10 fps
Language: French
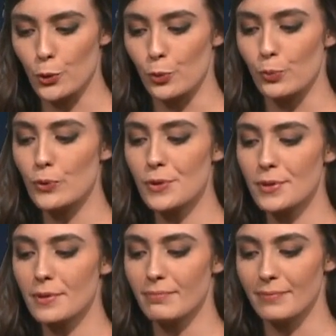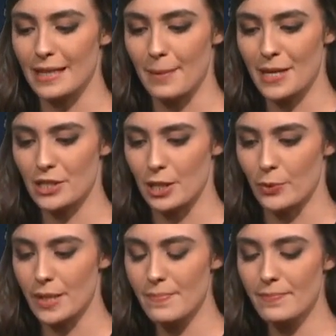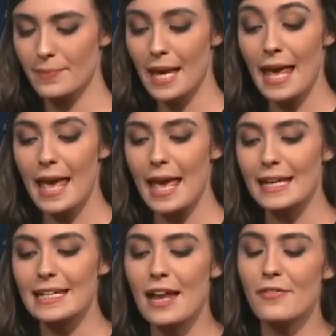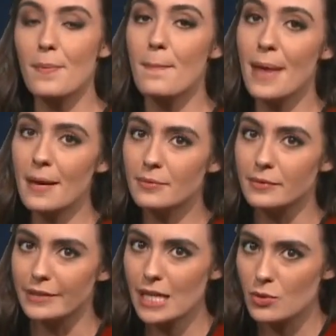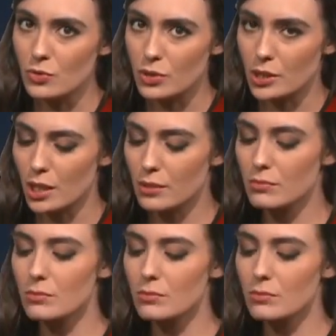Dubuche n'était pas chez lui et qu'il avait même découché.